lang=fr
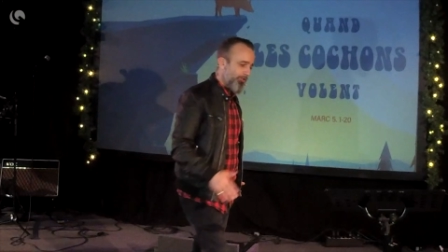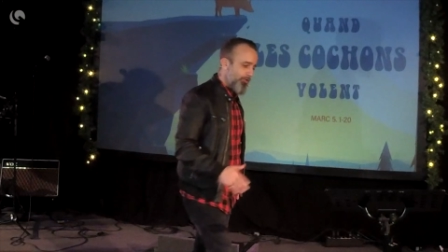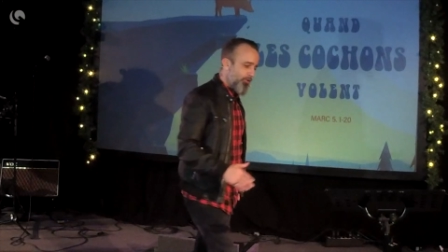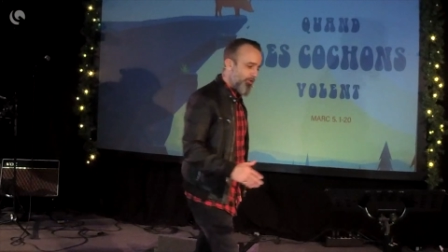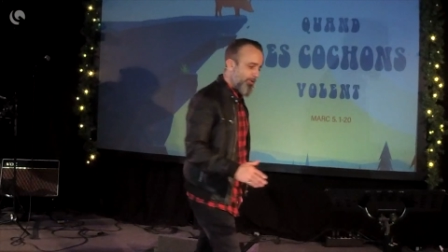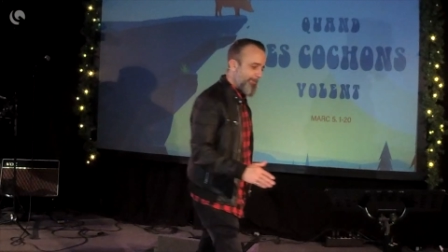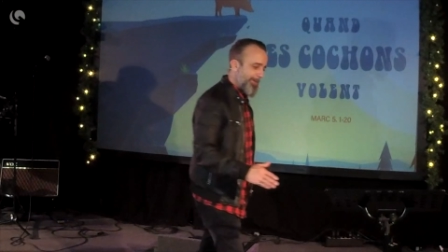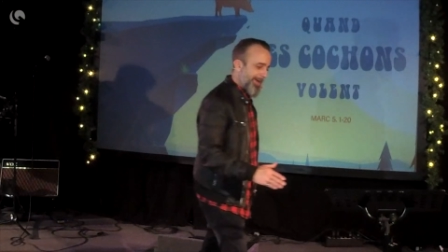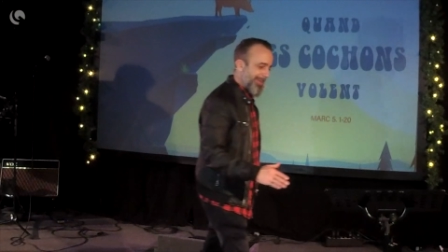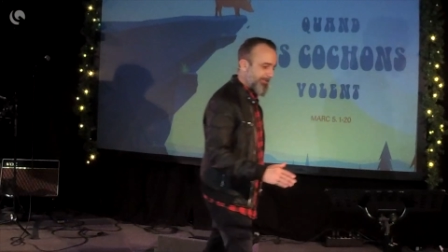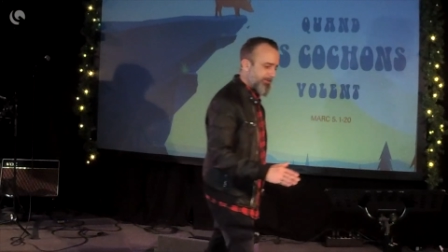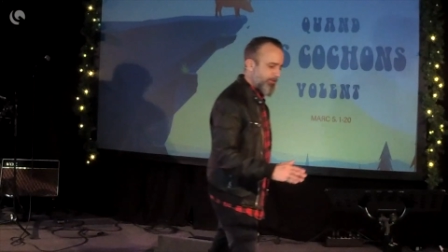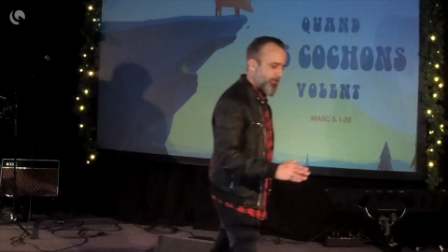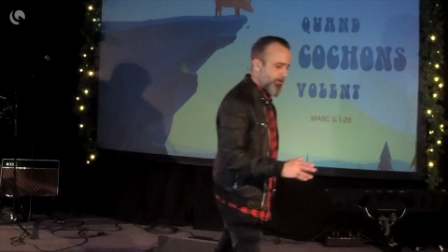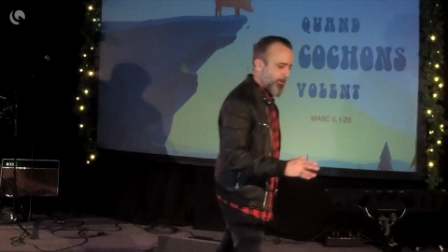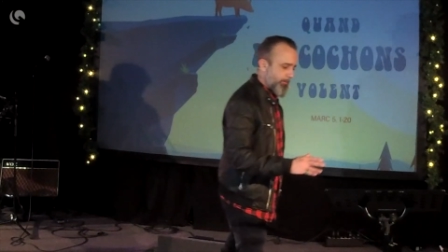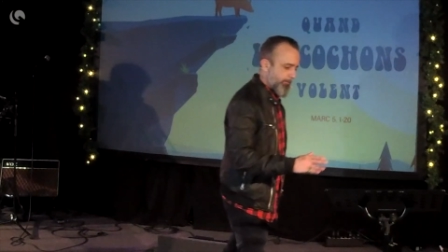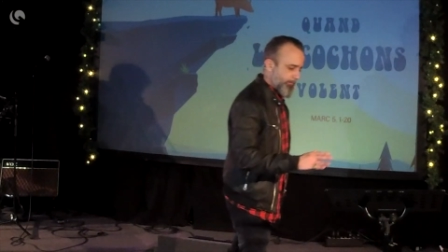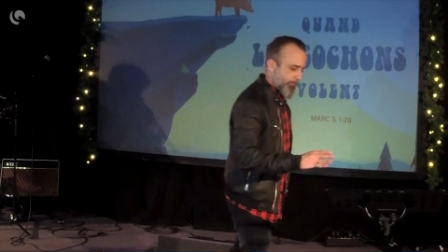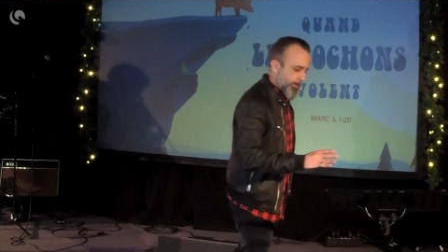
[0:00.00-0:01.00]
romaine
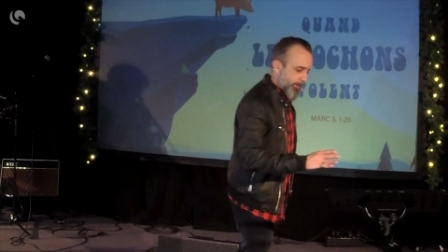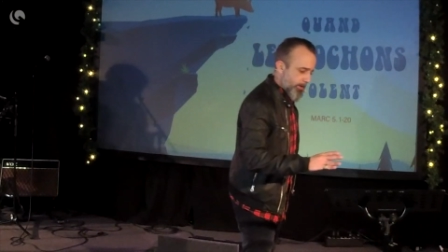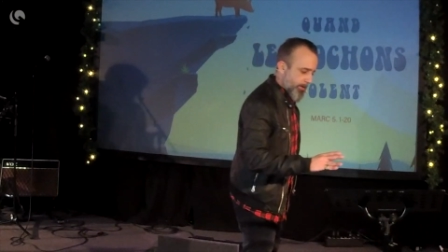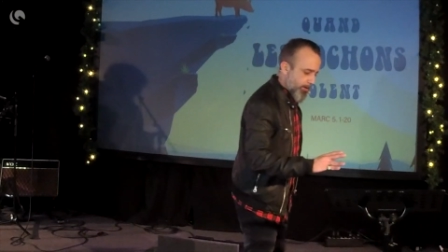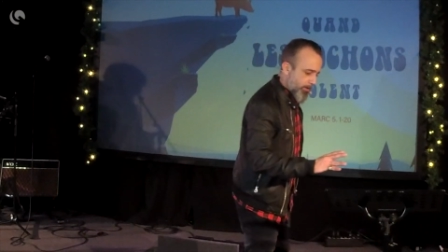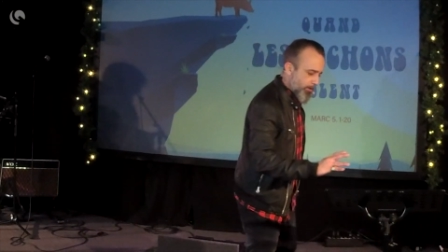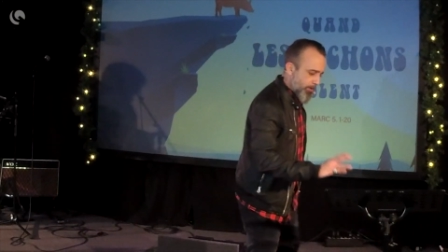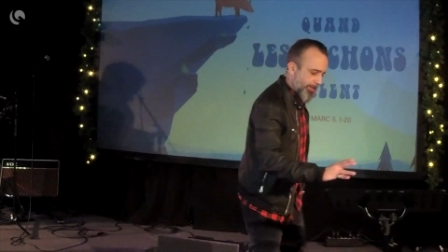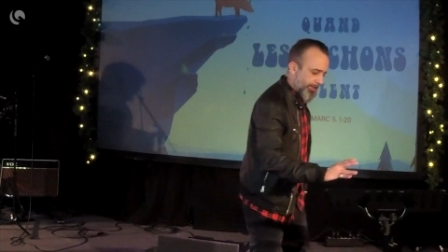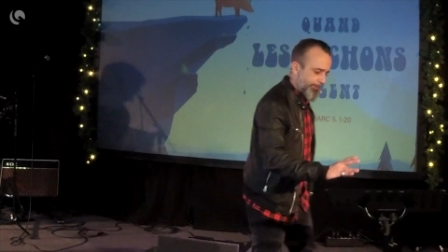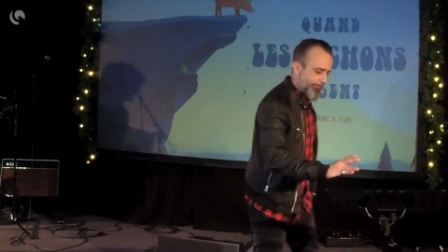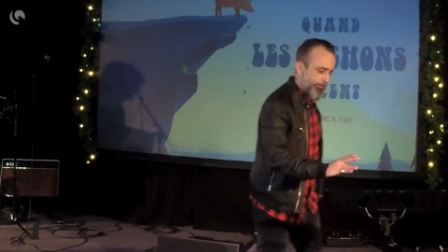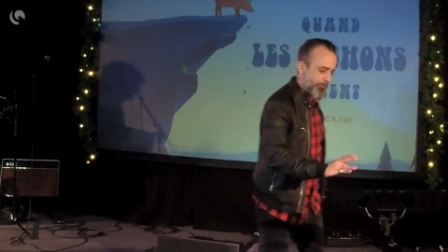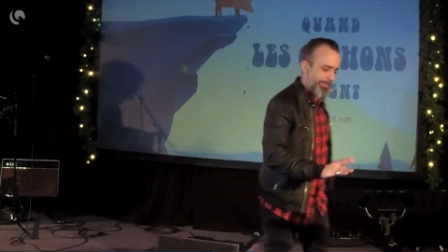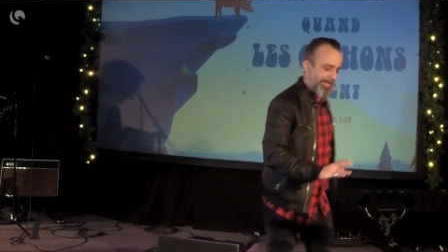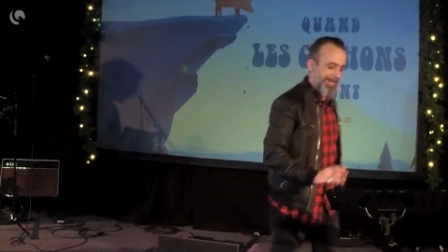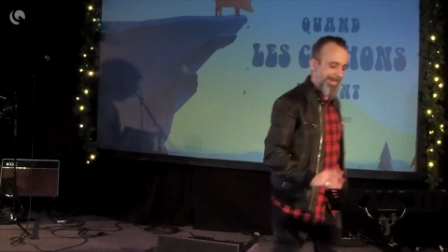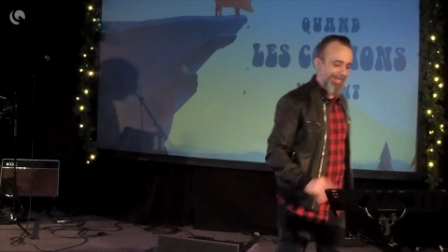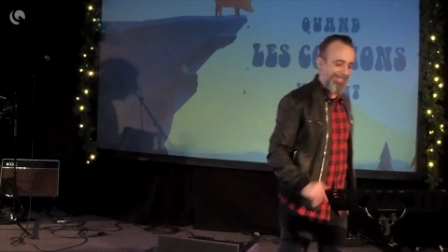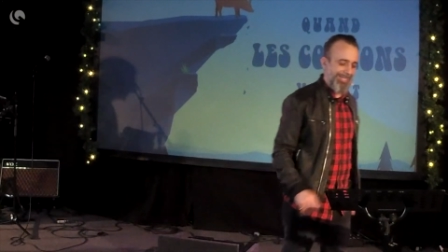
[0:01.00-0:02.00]

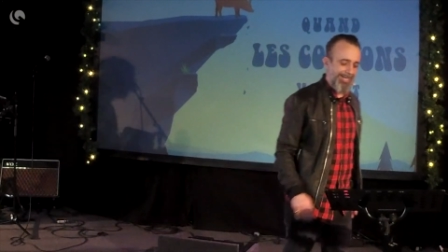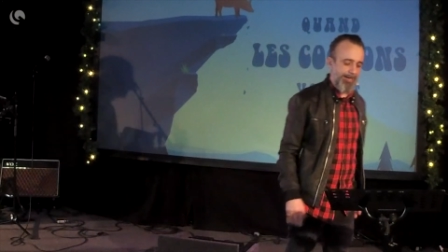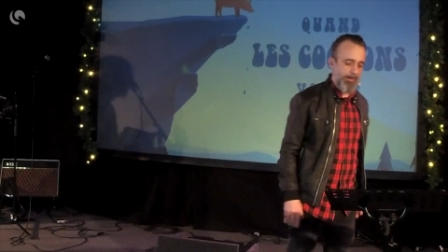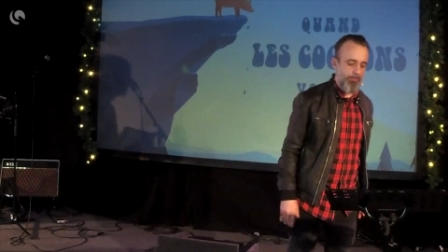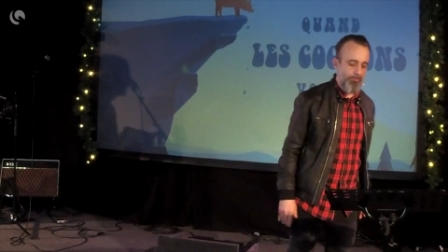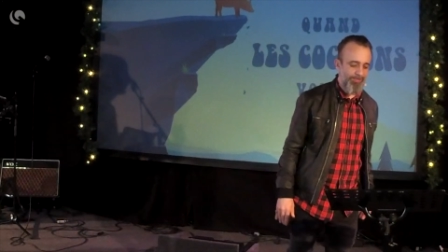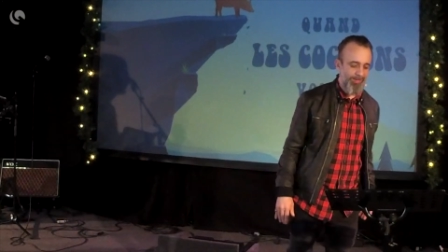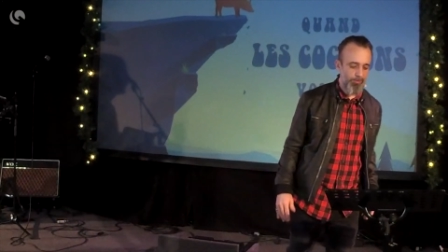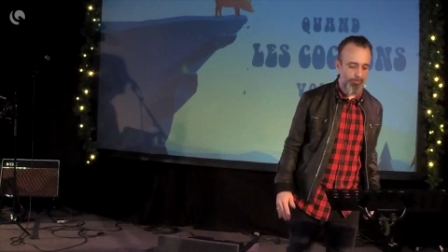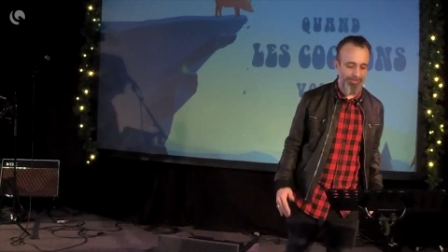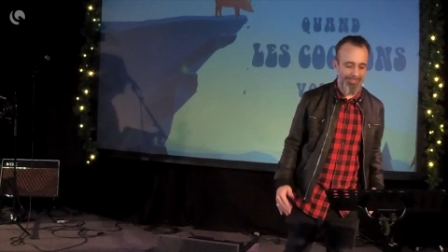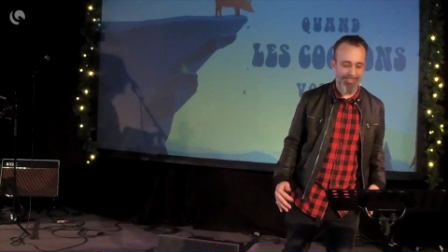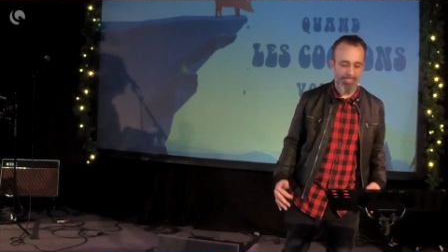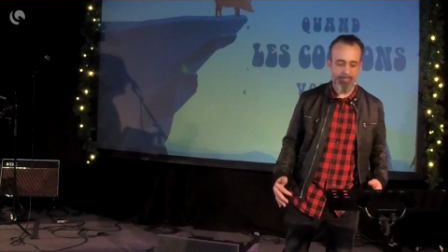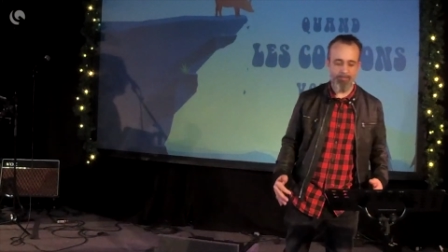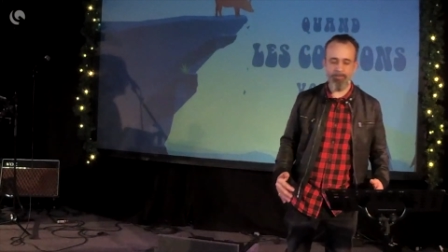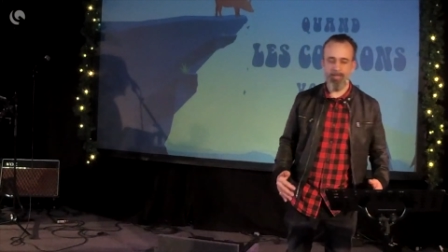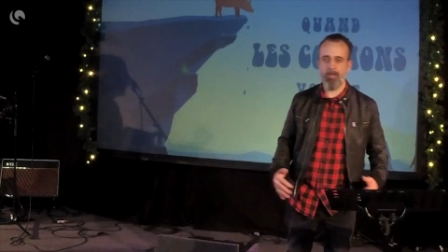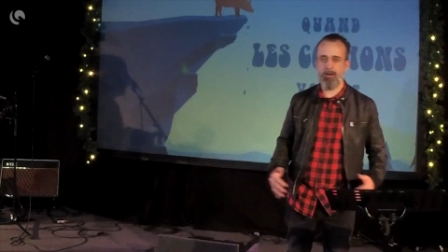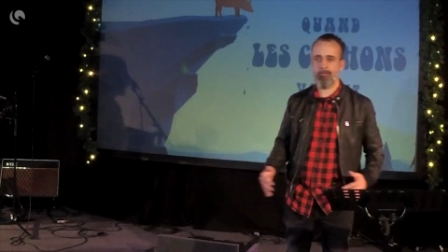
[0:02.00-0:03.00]
correspondait à environ
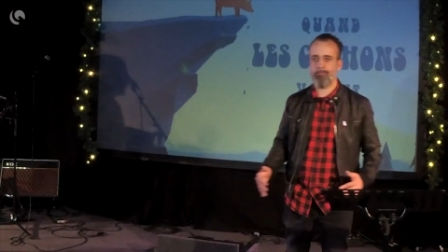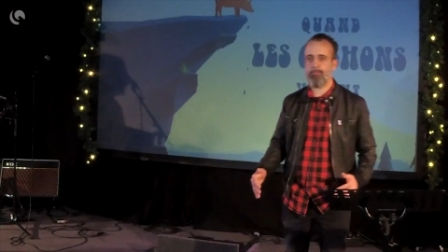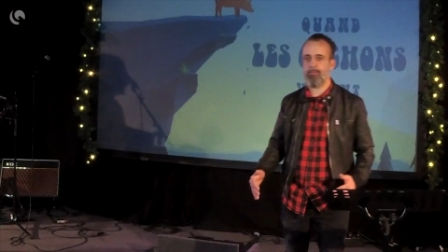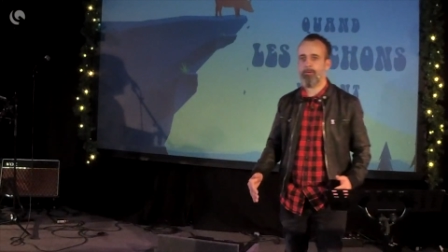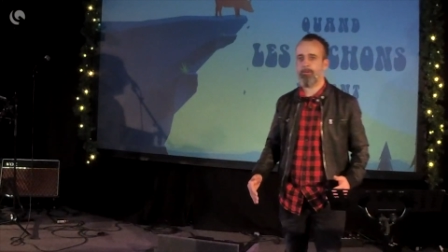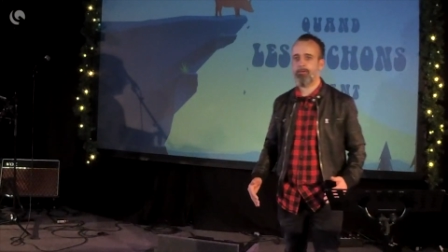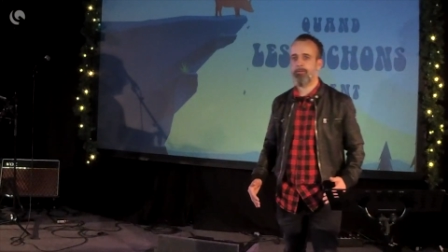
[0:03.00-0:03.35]
5000 hommes.